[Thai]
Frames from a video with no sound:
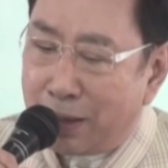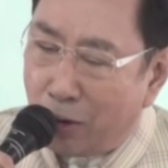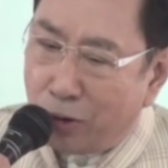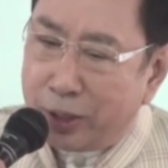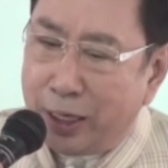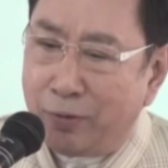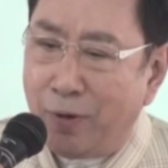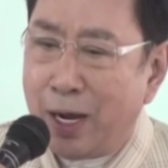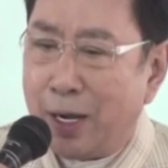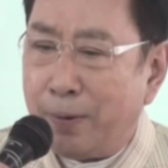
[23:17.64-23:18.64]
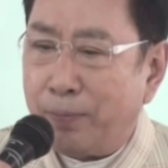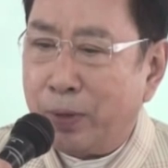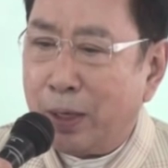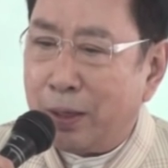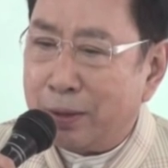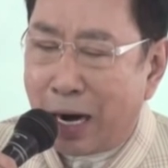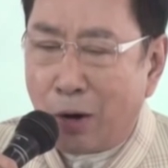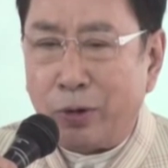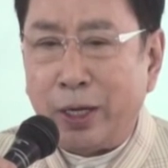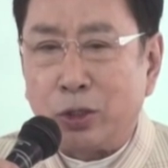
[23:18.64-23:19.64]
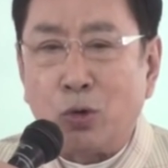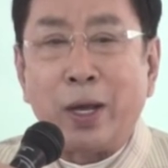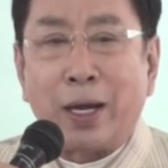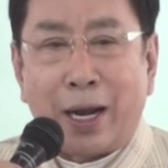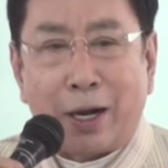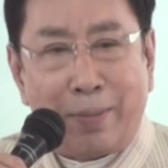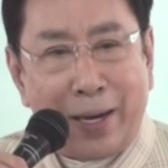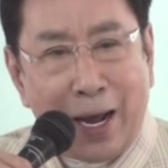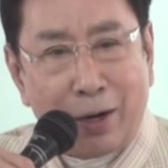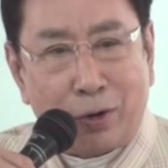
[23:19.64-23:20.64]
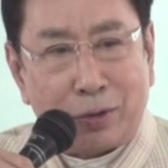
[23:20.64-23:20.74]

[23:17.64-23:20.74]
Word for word: เราก็คิดว่าเราเนี่ยช่วยอะไรก็ไม่ได้